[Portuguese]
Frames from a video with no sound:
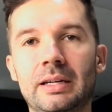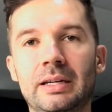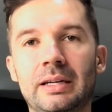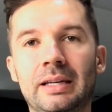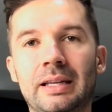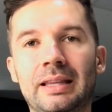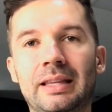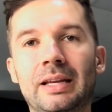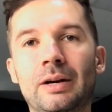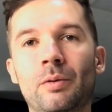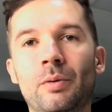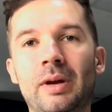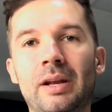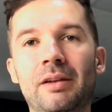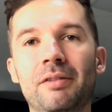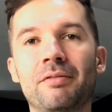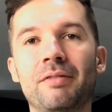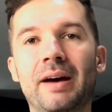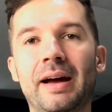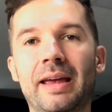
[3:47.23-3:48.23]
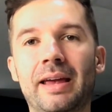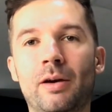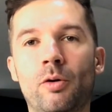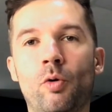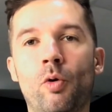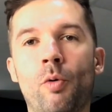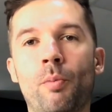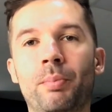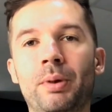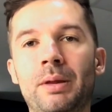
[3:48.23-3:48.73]
Então ele vai
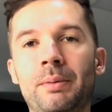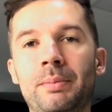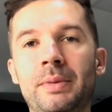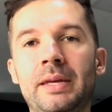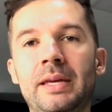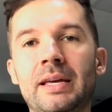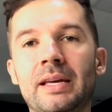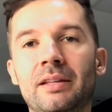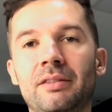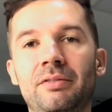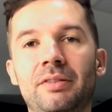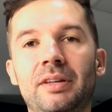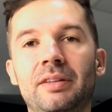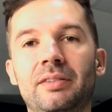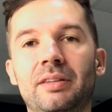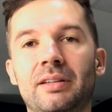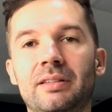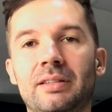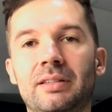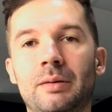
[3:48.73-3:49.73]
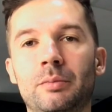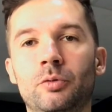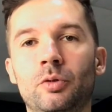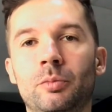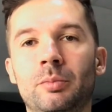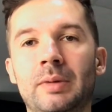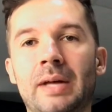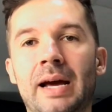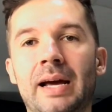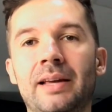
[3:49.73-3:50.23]
comprimir as vísceras
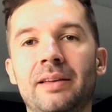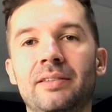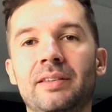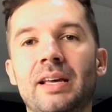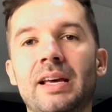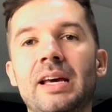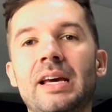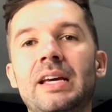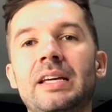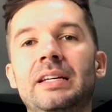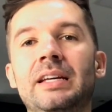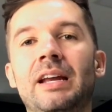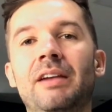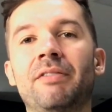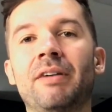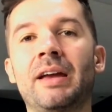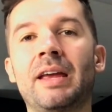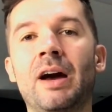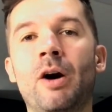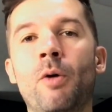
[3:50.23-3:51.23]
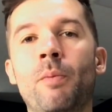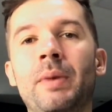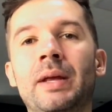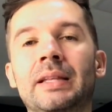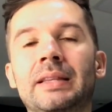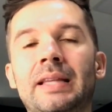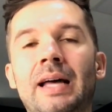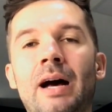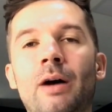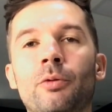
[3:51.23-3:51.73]
abdominais e ele vai
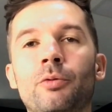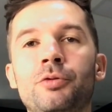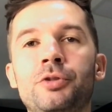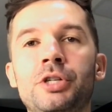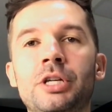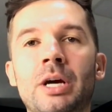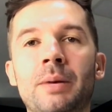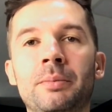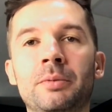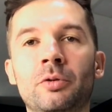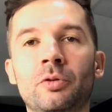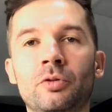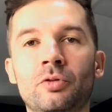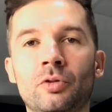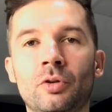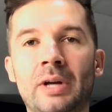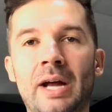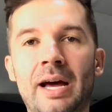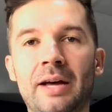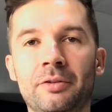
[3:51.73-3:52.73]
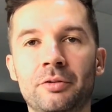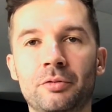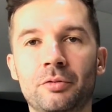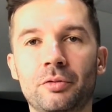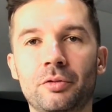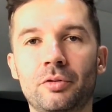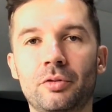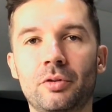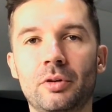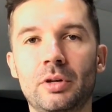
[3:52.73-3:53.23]
aumentar os diâmetros
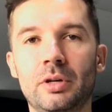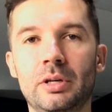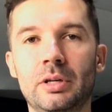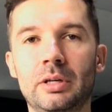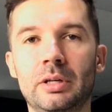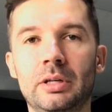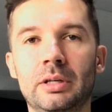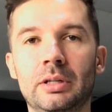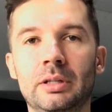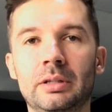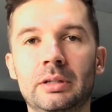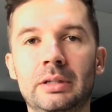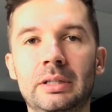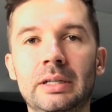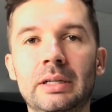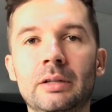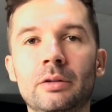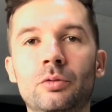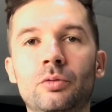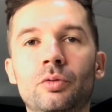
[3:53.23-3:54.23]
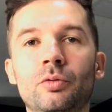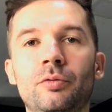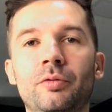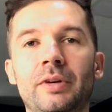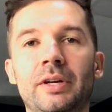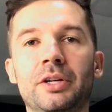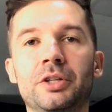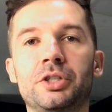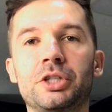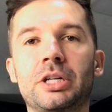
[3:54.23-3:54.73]
torácicos tanto
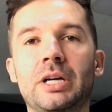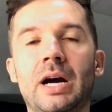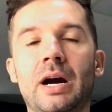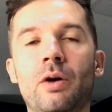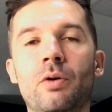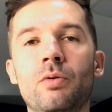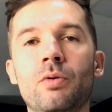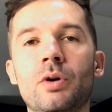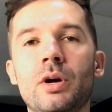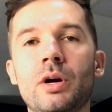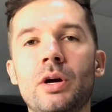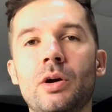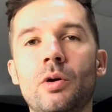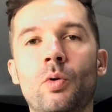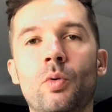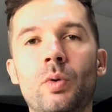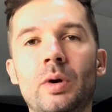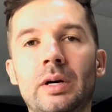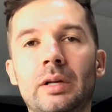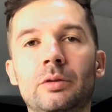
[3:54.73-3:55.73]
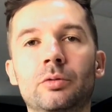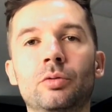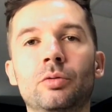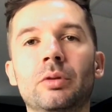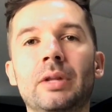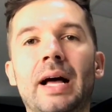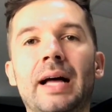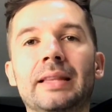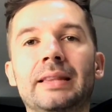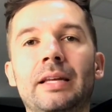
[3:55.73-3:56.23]
vertical quanto
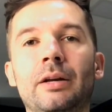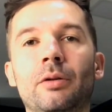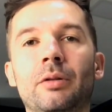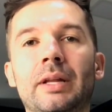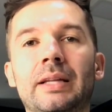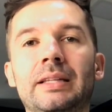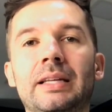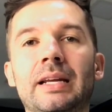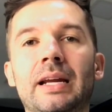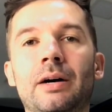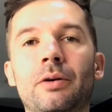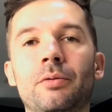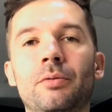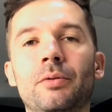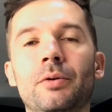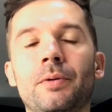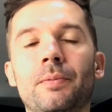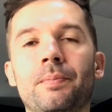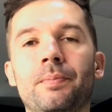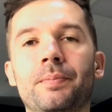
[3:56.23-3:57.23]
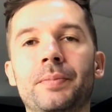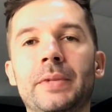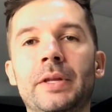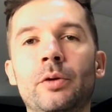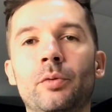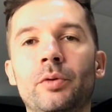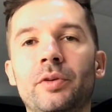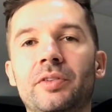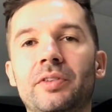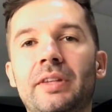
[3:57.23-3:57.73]
lateral-lateral. E
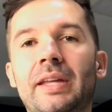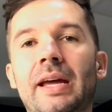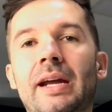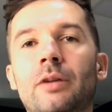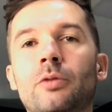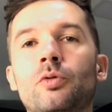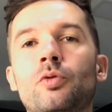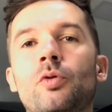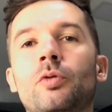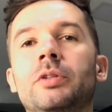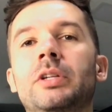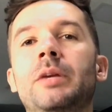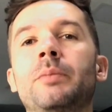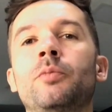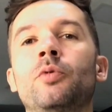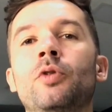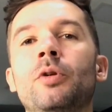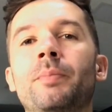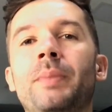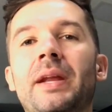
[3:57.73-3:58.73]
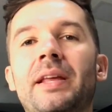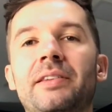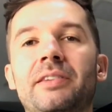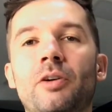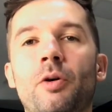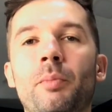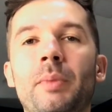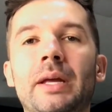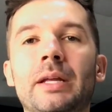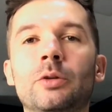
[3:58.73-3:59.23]
o externo contribui para esse
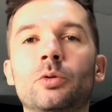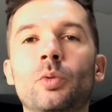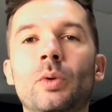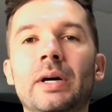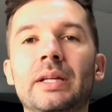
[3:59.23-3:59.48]
aumento